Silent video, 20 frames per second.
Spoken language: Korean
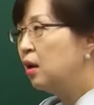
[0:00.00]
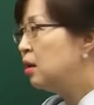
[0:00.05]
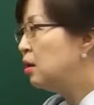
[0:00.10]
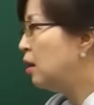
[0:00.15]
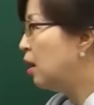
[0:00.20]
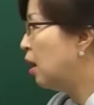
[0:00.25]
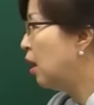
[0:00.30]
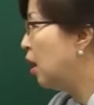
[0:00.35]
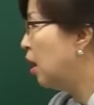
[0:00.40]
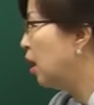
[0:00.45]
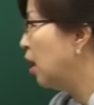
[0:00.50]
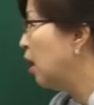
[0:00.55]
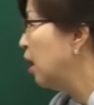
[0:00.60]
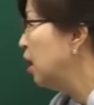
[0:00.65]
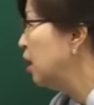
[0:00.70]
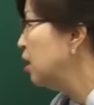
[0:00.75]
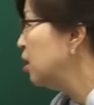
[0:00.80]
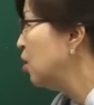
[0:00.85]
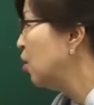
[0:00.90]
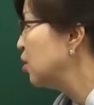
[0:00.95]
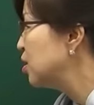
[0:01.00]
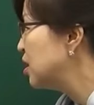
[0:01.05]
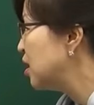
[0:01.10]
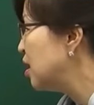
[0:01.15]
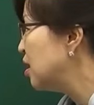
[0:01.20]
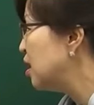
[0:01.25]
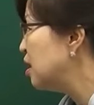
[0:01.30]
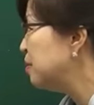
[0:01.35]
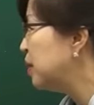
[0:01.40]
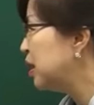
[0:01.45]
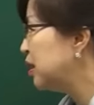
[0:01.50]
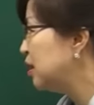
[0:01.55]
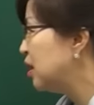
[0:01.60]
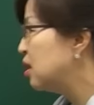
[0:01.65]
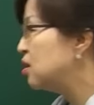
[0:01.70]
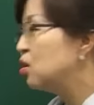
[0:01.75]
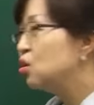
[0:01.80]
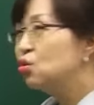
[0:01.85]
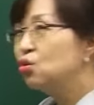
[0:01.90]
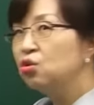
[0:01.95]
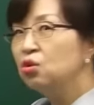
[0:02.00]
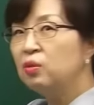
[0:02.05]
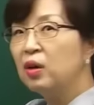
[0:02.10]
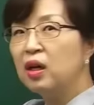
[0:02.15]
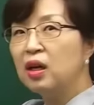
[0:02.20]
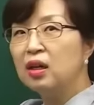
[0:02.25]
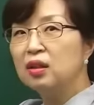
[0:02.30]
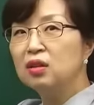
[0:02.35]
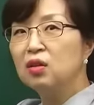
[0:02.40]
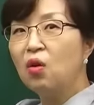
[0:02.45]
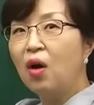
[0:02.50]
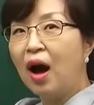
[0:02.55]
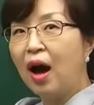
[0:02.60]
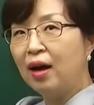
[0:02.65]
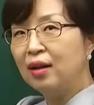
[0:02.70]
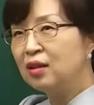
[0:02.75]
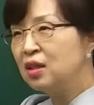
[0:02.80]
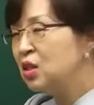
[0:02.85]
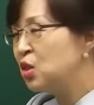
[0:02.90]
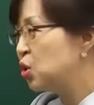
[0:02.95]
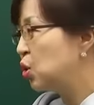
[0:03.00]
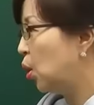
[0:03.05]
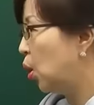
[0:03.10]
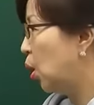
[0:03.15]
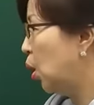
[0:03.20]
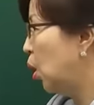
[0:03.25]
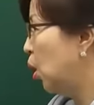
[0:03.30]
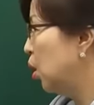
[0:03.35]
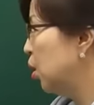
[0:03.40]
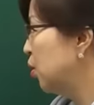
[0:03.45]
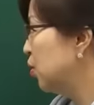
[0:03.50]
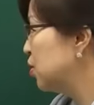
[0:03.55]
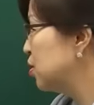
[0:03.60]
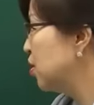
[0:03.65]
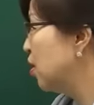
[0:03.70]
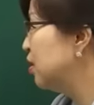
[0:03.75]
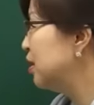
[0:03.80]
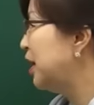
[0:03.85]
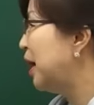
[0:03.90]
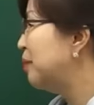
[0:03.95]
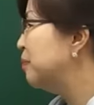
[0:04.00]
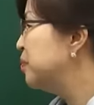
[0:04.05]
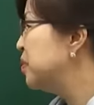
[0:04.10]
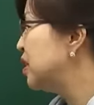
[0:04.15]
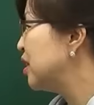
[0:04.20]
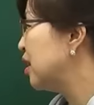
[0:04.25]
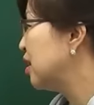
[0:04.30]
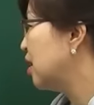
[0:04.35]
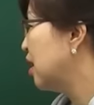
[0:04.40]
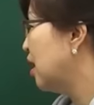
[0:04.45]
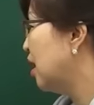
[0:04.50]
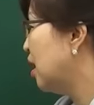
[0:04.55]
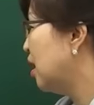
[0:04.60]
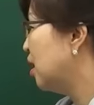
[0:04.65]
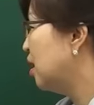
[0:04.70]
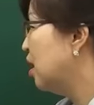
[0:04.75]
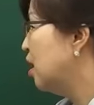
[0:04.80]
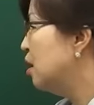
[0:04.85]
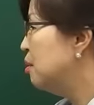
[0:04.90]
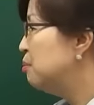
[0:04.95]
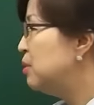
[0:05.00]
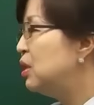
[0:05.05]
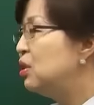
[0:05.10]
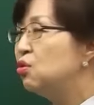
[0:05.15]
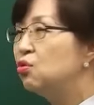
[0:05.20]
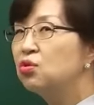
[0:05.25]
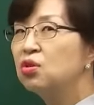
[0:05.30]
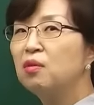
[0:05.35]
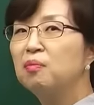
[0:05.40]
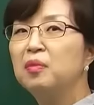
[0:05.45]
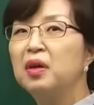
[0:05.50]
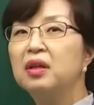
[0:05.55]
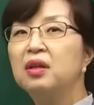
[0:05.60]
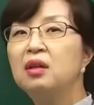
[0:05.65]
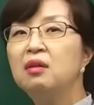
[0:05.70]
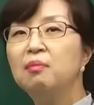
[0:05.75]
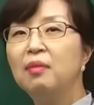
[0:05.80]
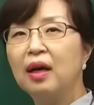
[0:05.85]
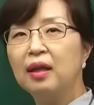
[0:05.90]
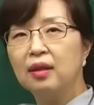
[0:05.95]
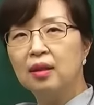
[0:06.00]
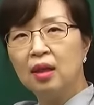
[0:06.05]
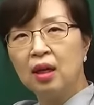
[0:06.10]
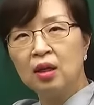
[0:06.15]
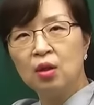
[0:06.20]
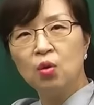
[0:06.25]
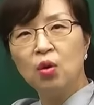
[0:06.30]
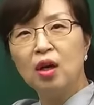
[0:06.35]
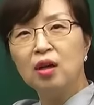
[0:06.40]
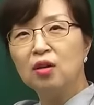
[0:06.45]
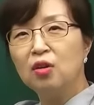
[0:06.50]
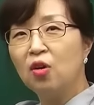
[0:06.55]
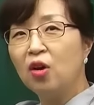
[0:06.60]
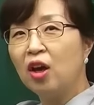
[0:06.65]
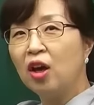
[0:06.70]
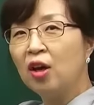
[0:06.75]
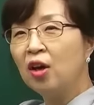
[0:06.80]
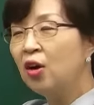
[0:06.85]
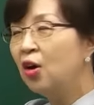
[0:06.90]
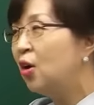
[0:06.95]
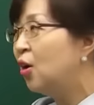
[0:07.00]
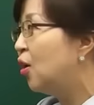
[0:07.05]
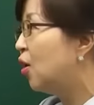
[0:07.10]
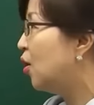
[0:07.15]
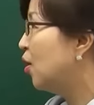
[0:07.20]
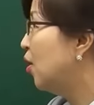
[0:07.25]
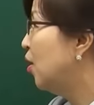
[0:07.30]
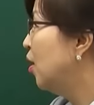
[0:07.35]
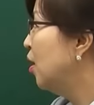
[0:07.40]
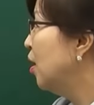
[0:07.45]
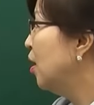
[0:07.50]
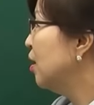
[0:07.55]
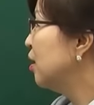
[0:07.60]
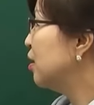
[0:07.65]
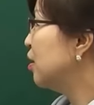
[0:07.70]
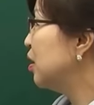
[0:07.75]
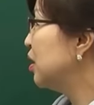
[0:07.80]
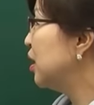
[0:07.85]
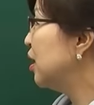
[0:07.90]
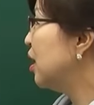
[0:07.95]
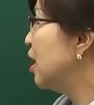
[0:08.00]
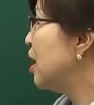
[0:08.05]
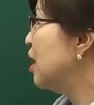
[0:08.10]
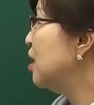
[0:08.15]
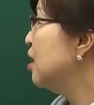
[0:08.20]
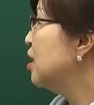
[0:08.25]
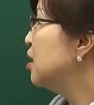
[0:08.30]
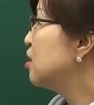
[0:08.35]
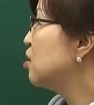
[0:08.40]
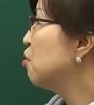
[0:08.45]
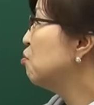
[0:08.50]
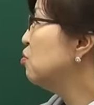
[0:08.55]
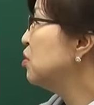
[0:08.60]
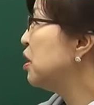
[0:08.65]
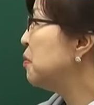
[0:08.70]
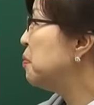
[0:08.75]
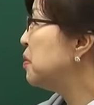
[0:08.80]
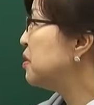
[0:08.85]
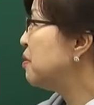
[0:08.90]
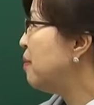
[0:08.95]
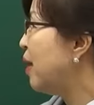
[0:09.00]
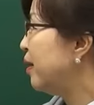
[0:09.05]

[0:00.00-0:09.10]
예, 여자가 만나서 출발하는 거 아니죠. 여기서 남자가 민수 선배를 만나기로 한 거예요. 그러니까 정문 앞에서